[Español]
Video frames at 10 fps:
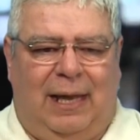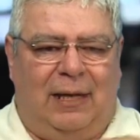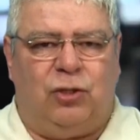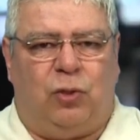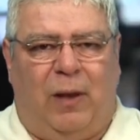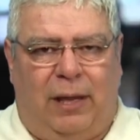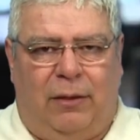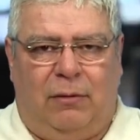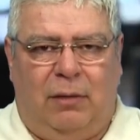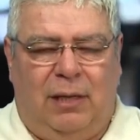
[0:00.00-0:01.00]
el
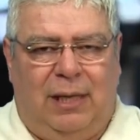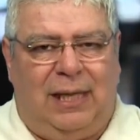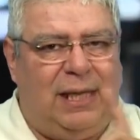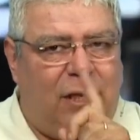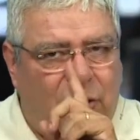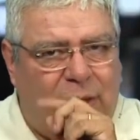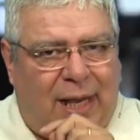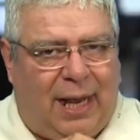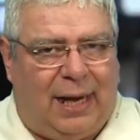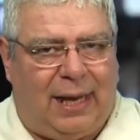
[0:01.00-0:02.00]
sueño y no
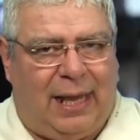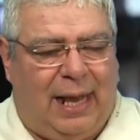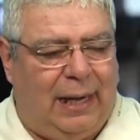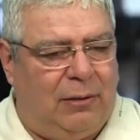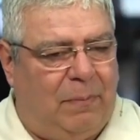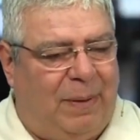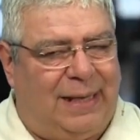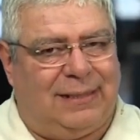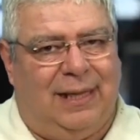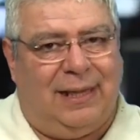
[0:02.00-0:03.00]
dejar que algo
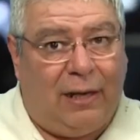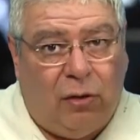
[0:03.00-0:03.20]
pase de